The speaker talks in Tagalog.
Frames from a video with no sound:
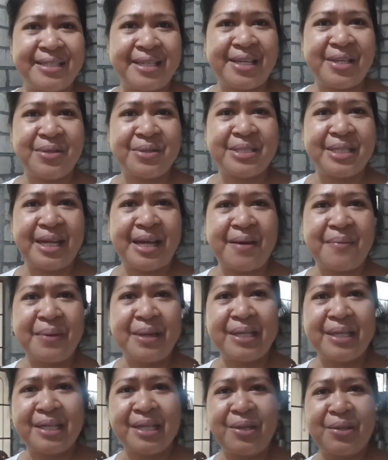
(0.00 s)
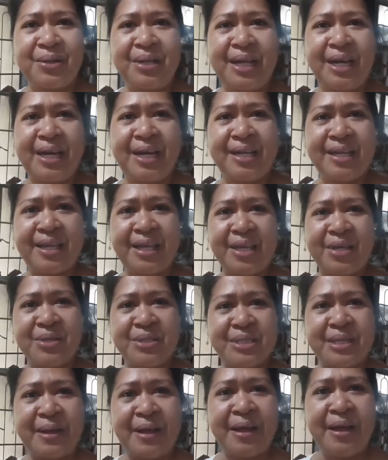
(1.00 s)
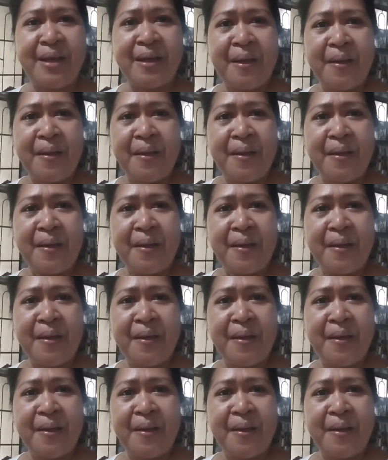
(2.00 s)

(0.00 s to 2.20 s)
Thank you sa kamay ni Lola, thank you sa